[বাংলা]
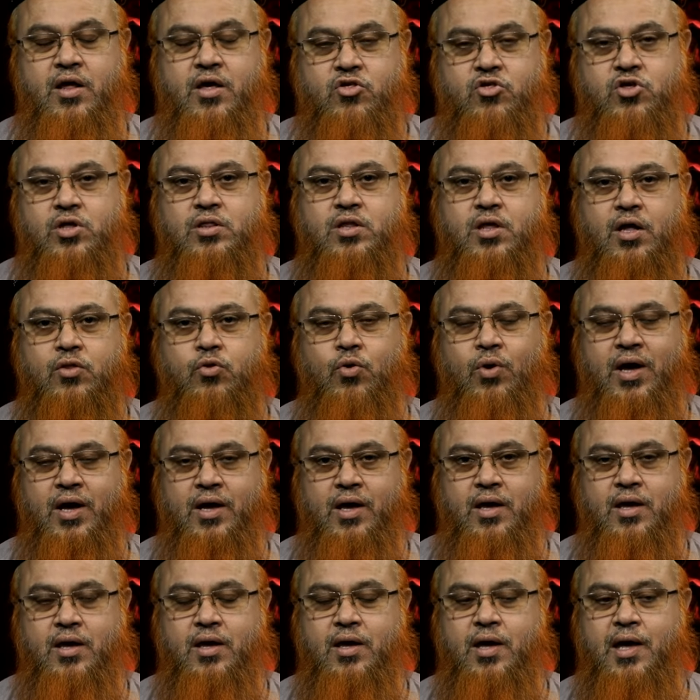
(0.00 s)
সিদ্ধান্ত
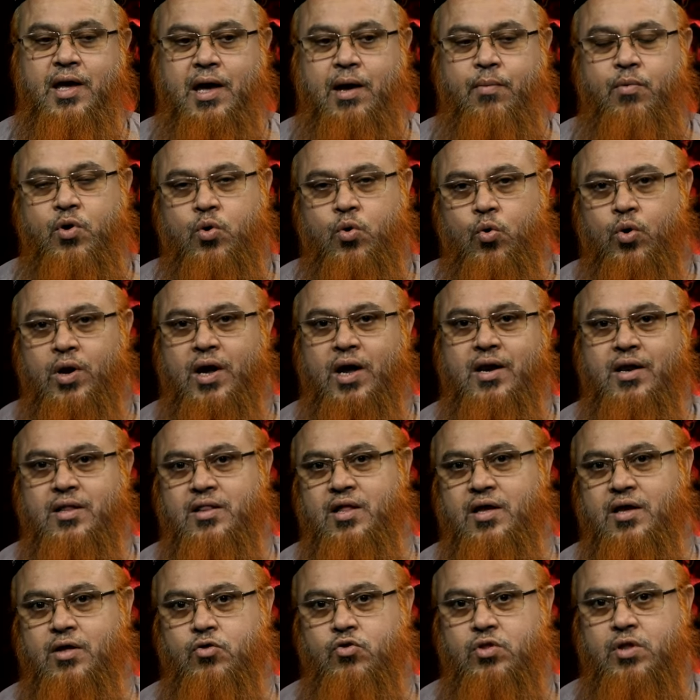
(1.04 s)
আগেই এবং কোরআনের
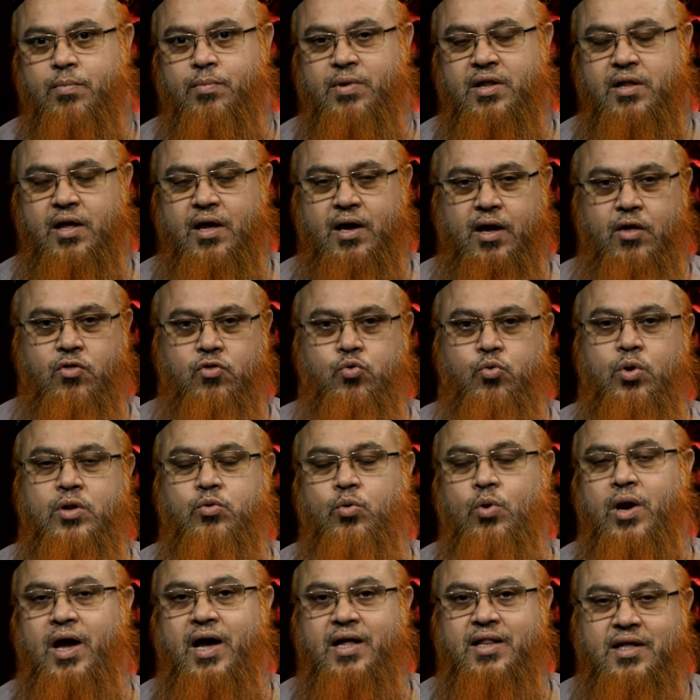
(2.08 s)
দিকে যদি আমরা তাকাই
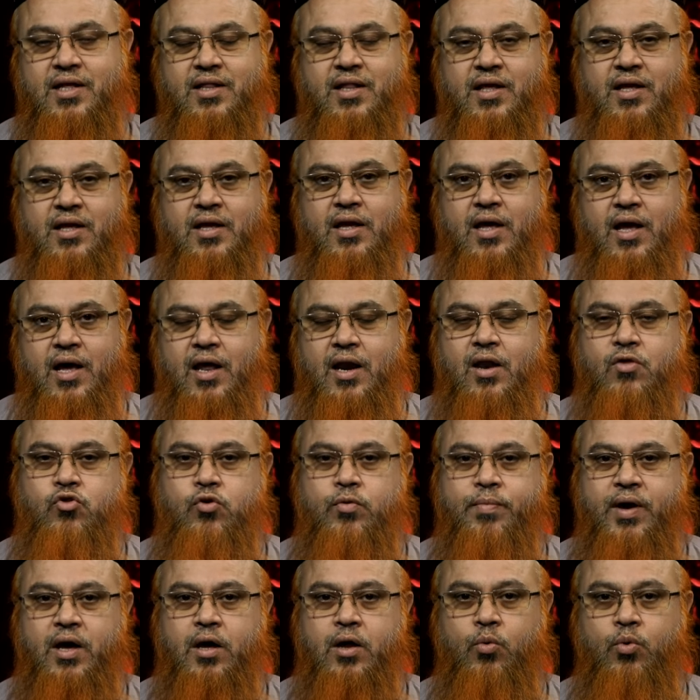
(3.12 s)
সুরাতুল হাদিদে আল্লাহ
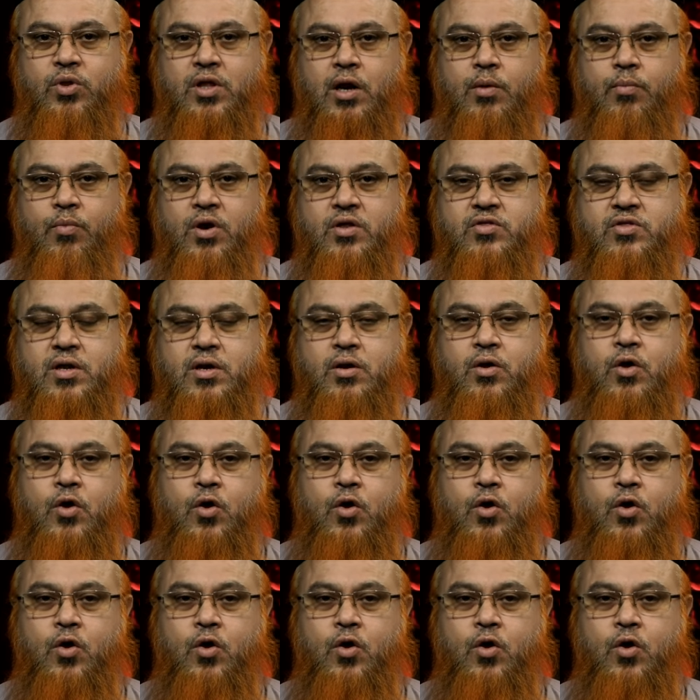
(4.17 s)
সুবহানুয়া তালা বলেছেন